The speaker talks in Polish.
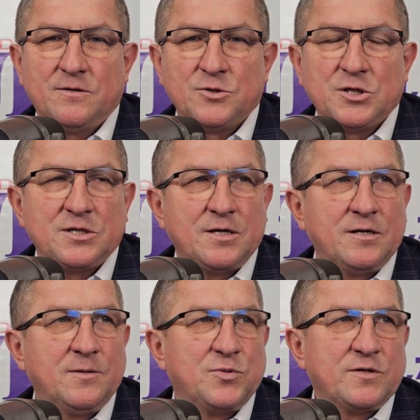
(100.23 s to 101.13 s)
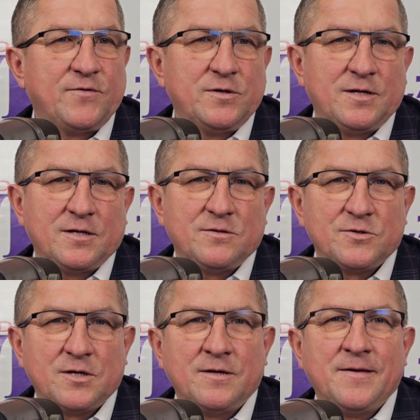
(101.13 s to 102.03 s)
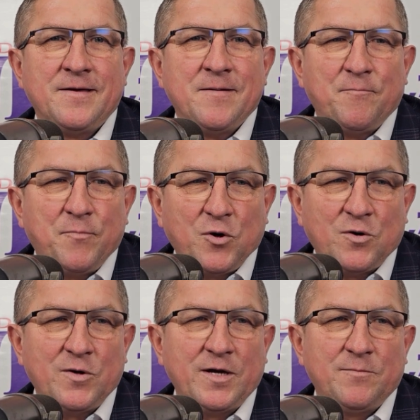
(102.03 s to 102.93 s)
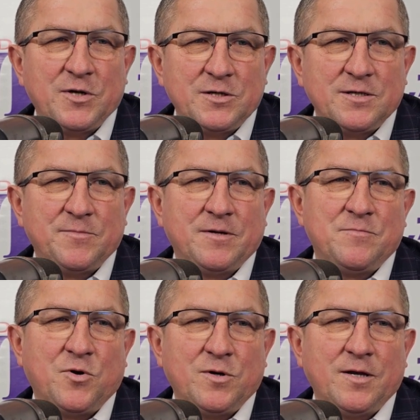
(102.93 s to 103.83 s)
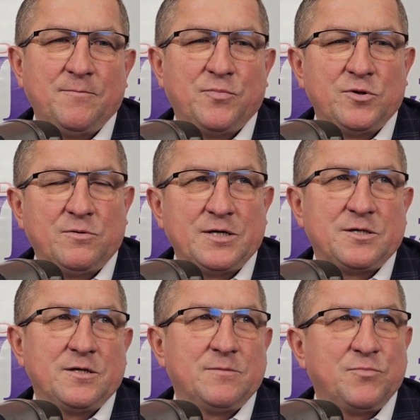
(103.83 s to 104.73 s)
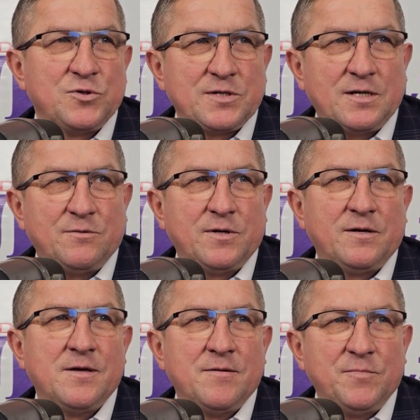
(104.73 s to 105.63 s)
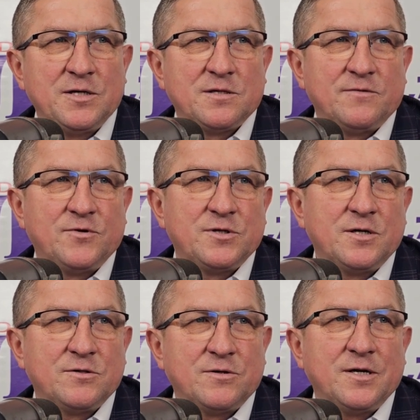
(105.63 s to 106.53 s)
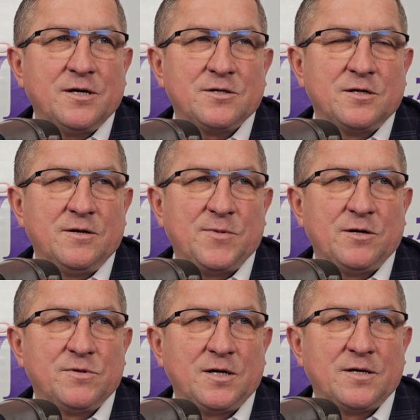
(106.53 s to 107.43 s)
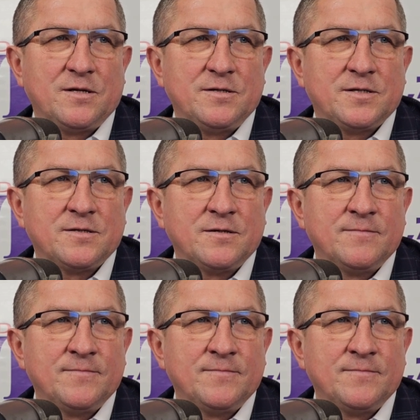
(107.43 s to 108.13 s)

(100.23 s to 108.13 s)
oczyszczalni pozwoli na to, że po kolei będziemy mogli podłączać pozostałe miejscowości, które jeszcze nie mają tej kanalizacji.